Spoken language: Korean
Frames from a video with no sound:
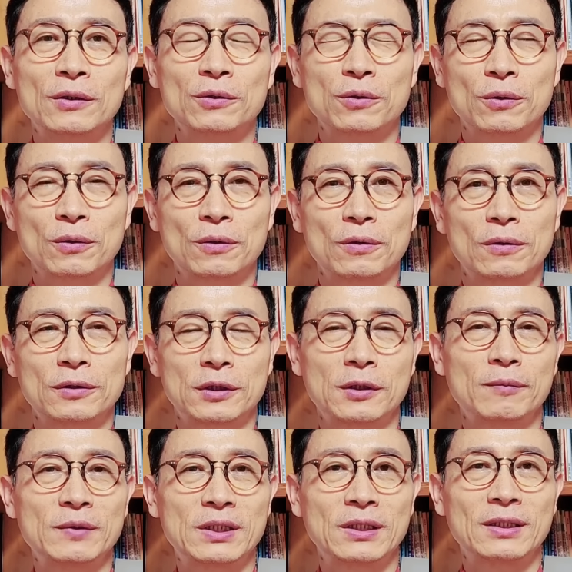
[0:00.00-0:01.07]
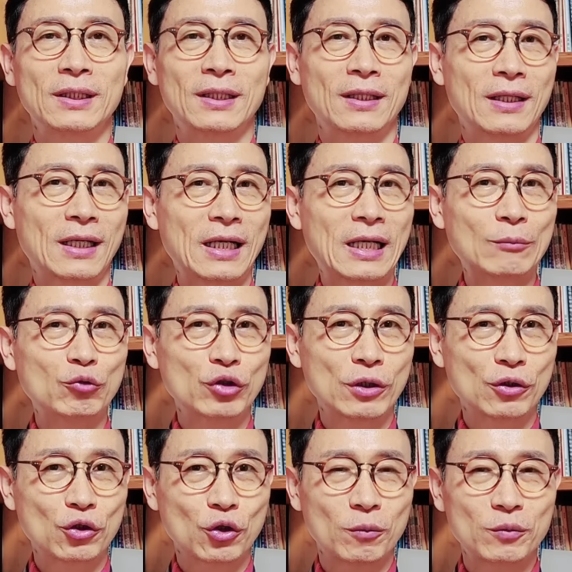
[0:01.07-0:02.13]
또 짐짓 아무
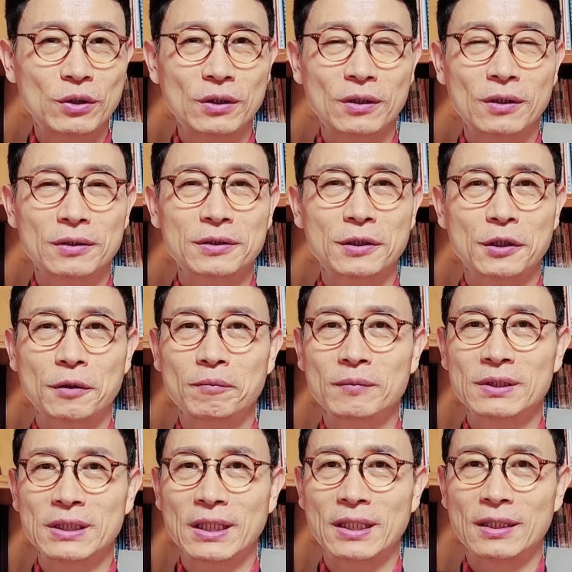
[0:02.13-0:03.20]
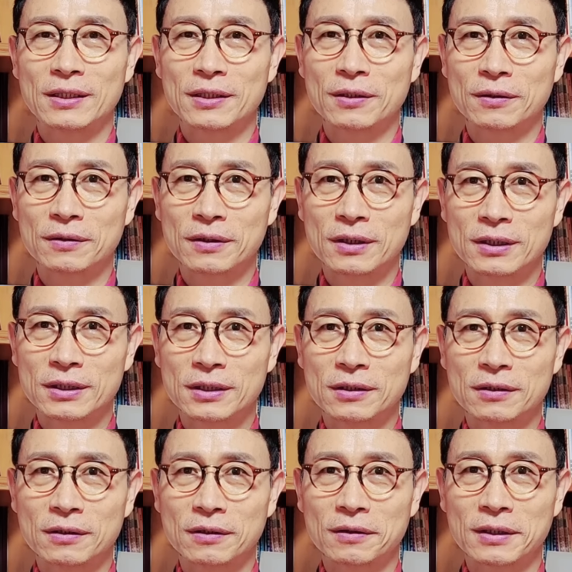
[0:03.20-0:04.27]
일도 없는 것처럼 잘
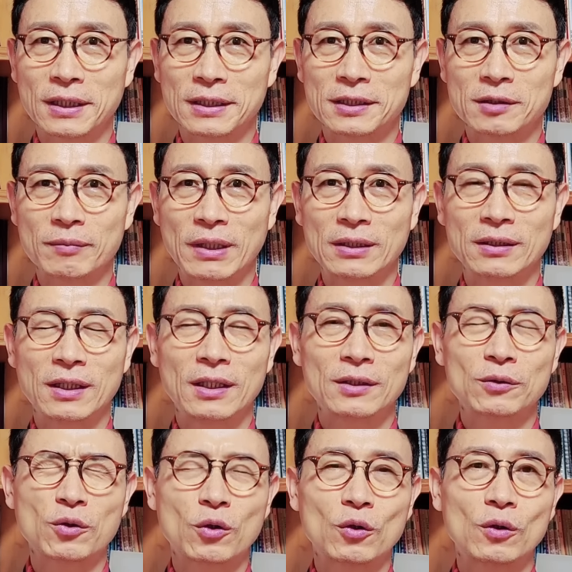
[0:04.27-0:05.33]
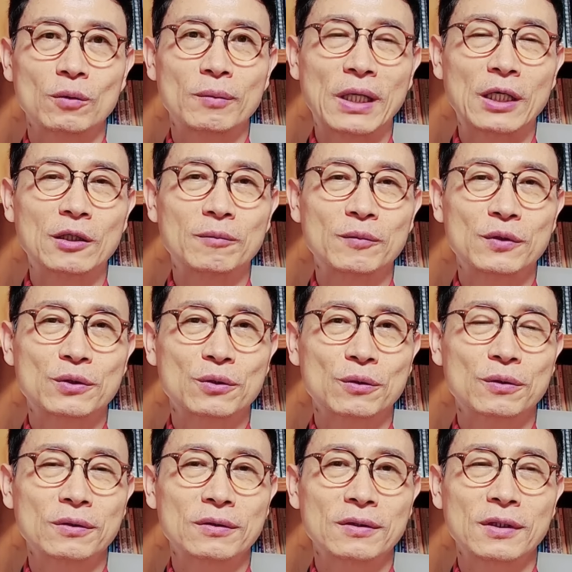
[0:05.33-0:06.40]
견디시는 것 같지만 또
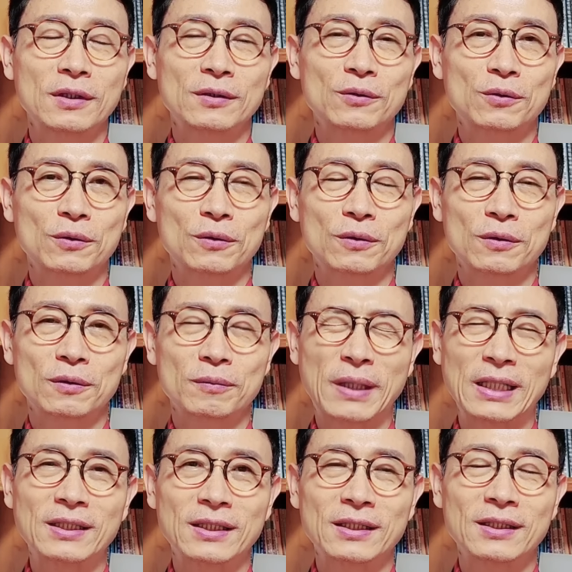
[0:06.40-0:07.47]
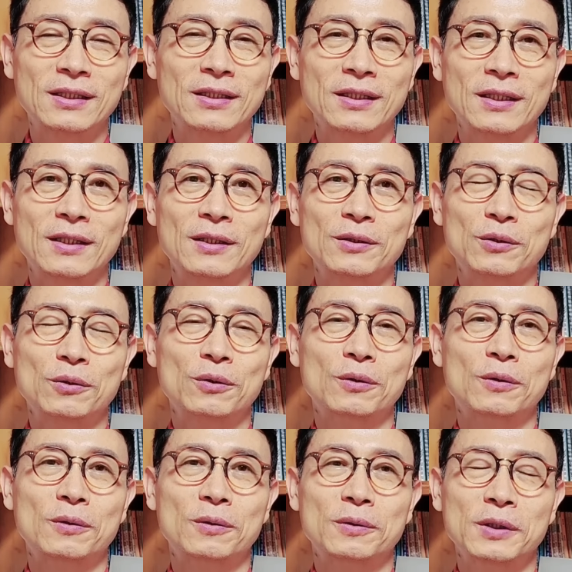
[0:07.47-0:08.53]
마음속은 또 많이
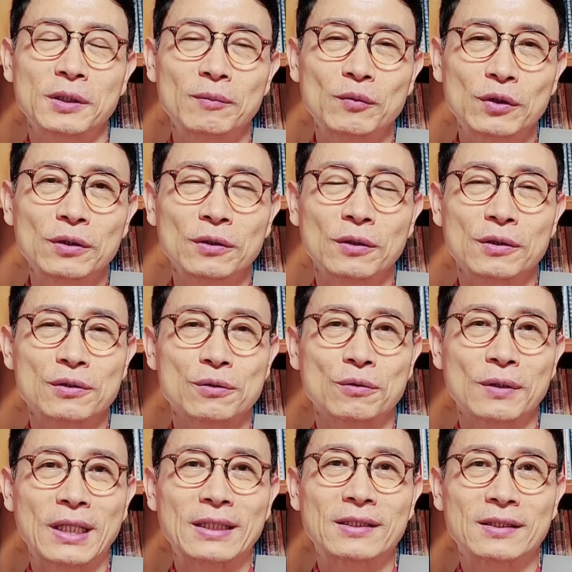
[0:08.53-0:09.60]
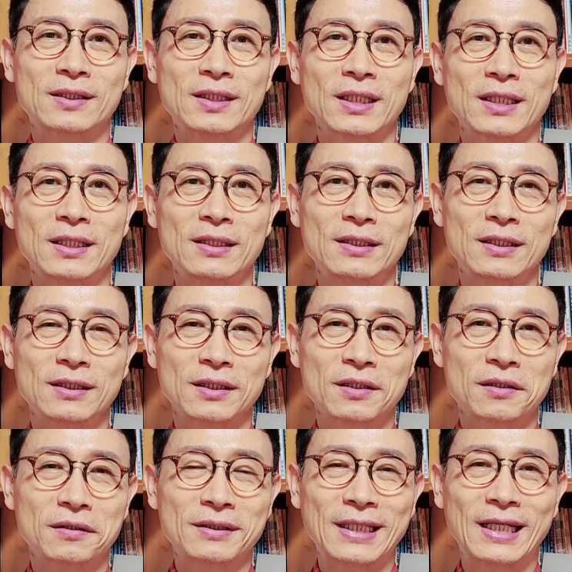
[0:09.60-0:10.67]
또 힘든 것으로 가득 차 있는
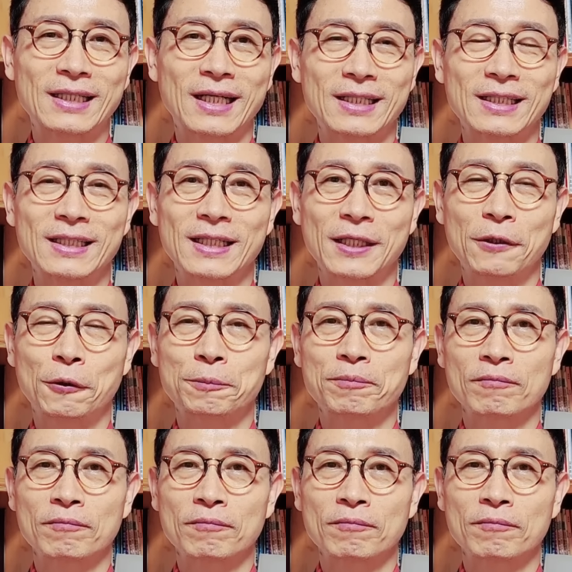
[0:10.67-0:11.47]
그런 나날인데요